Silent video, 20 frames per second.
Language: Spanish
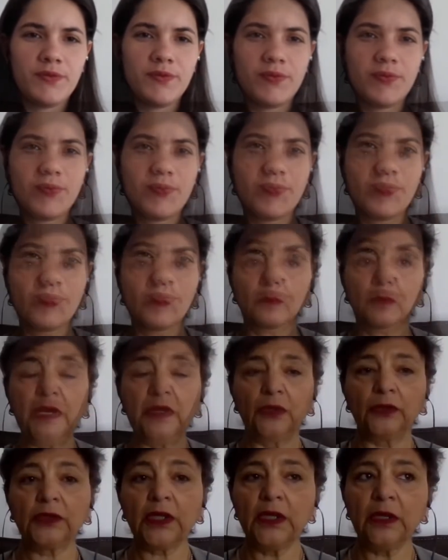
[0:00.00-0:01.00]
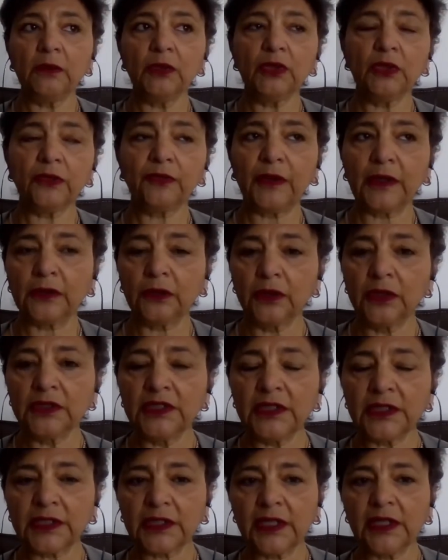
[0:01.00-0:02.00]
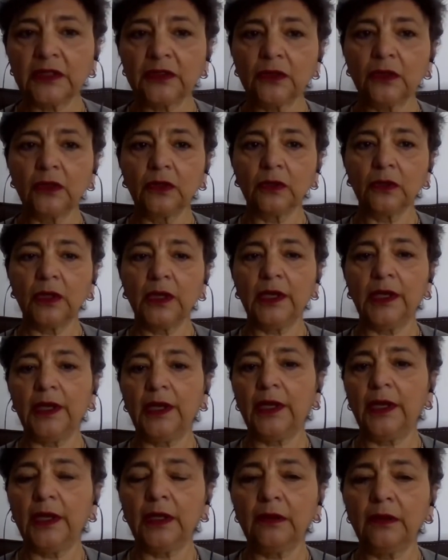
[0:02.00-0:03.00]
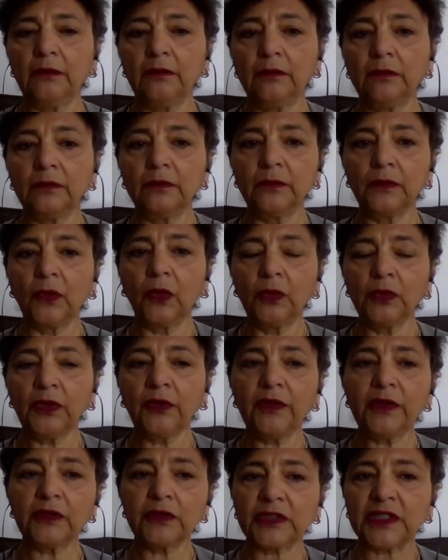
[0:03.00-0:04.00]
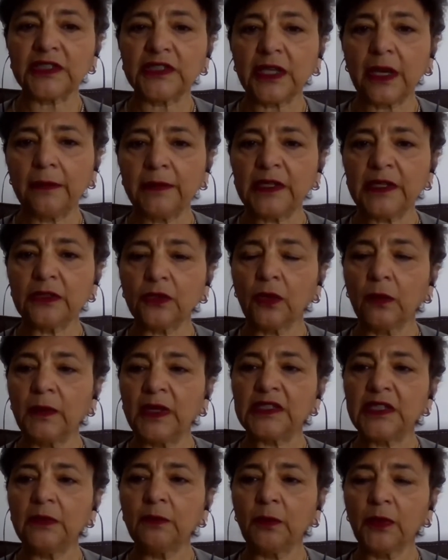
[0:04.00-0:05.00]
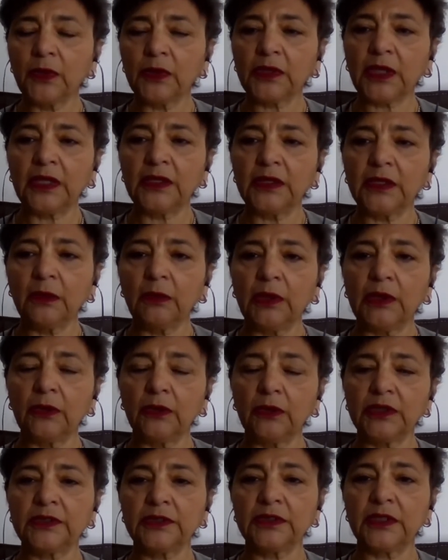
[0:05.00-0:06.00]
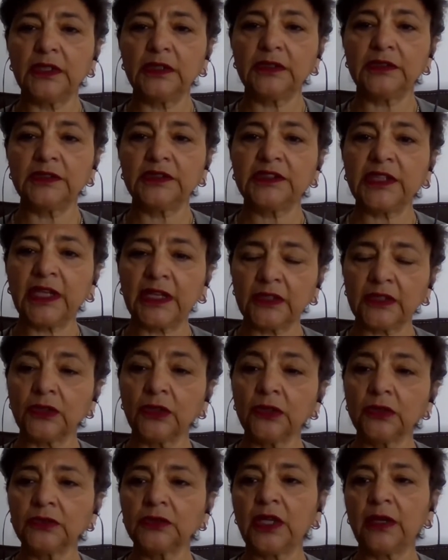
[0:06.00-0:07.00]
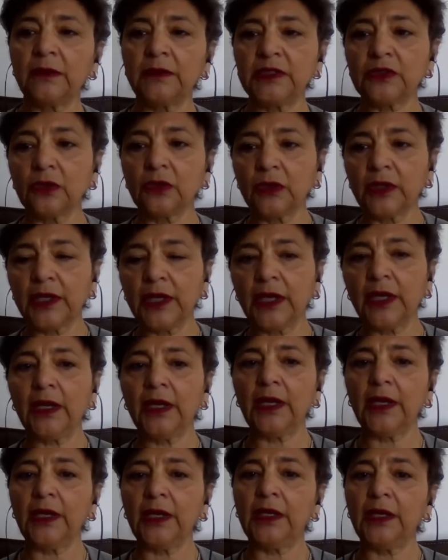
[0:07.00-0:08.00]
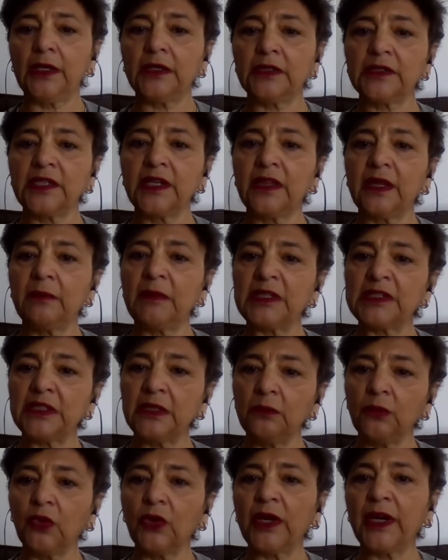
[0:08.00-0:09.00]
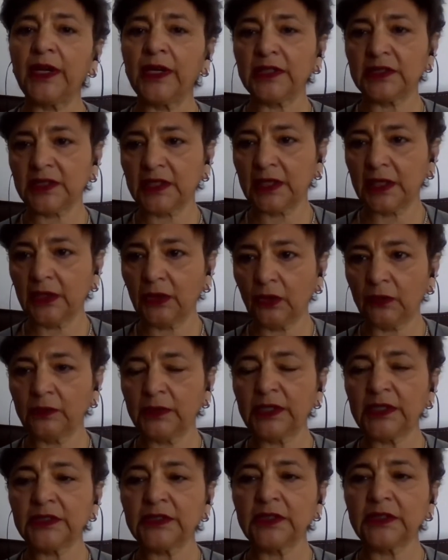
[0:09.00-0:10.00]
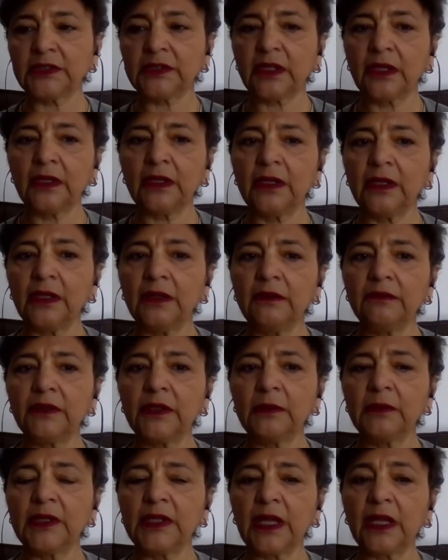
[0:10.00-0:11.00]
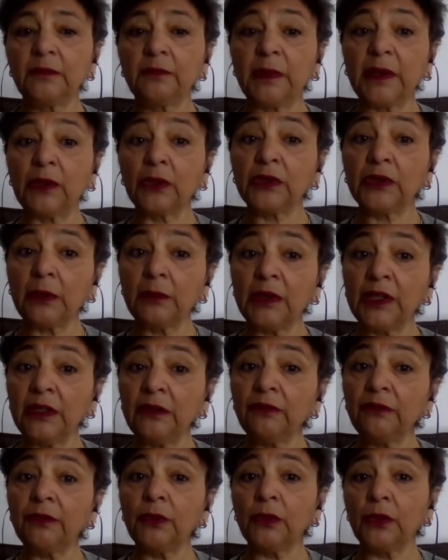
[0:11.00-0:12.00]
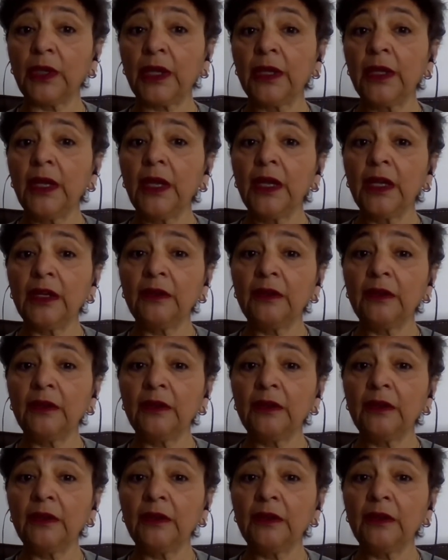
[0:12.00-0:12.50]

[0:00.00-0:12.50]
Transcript: Bueno, bueno tenemos los factores de riesgo eh, uno de los que se ha visto más importante, bueno, es el sexo. Se ha visto que eh, se da más en mujeres que en hombres esta eh, enfermedad, pero también influye,